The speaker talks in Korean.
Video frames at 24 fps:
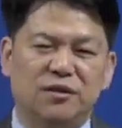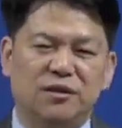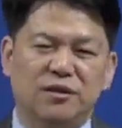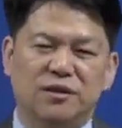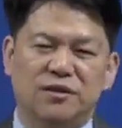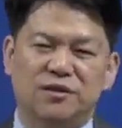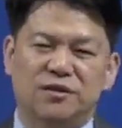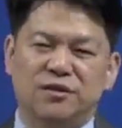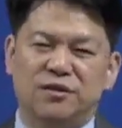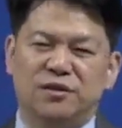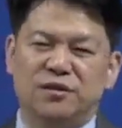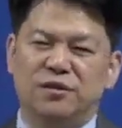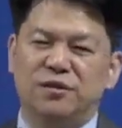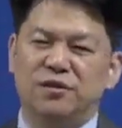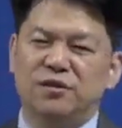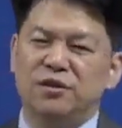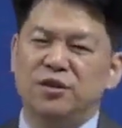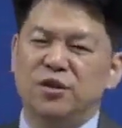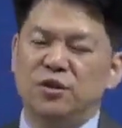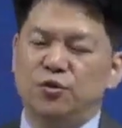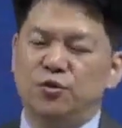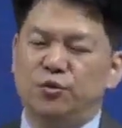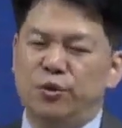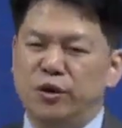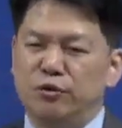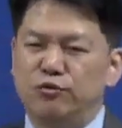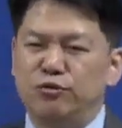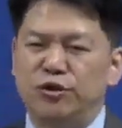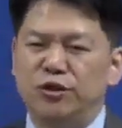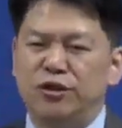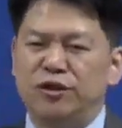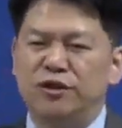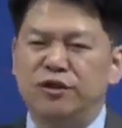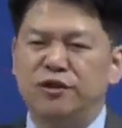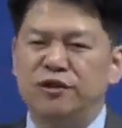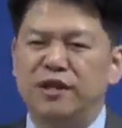그래서
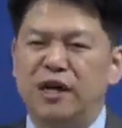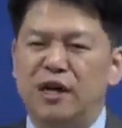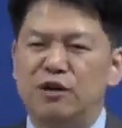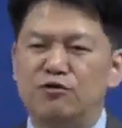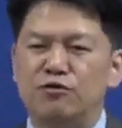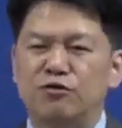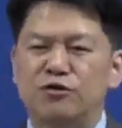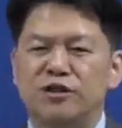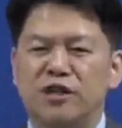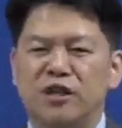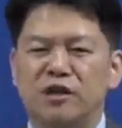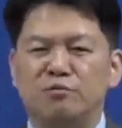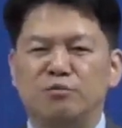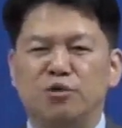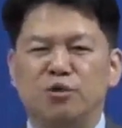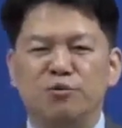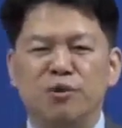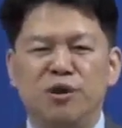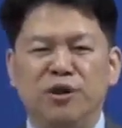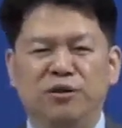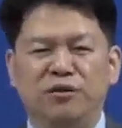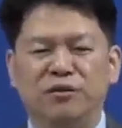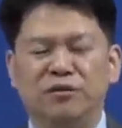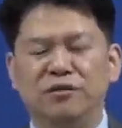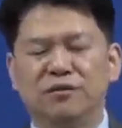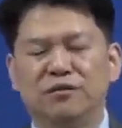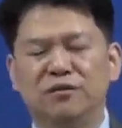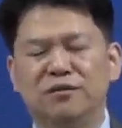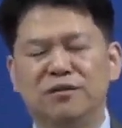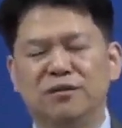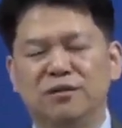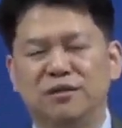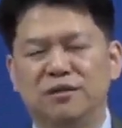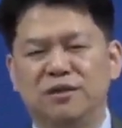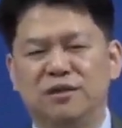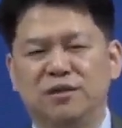외국인들은 한국 사람 보면
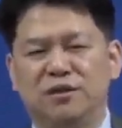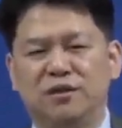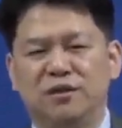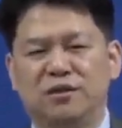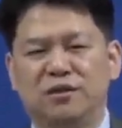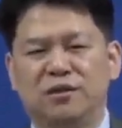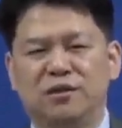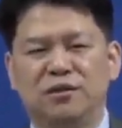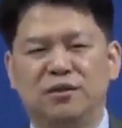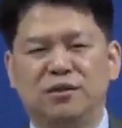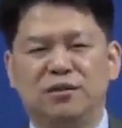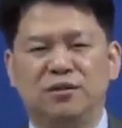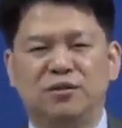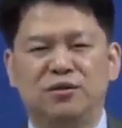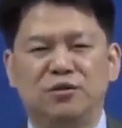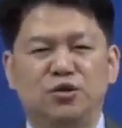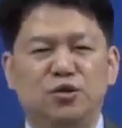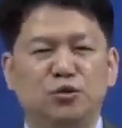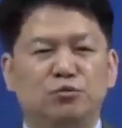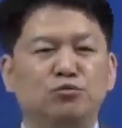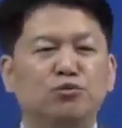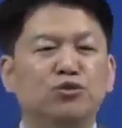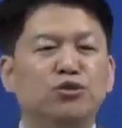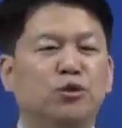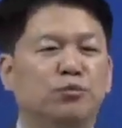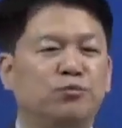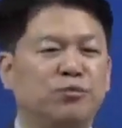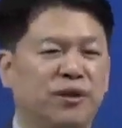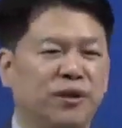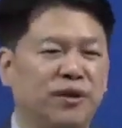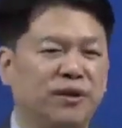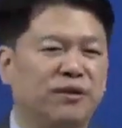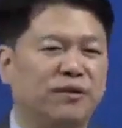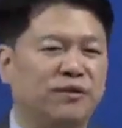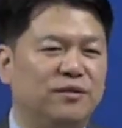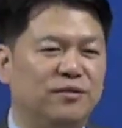어, 좀
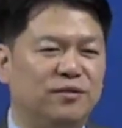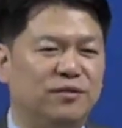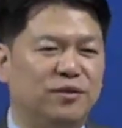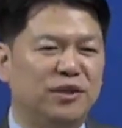무섭대요.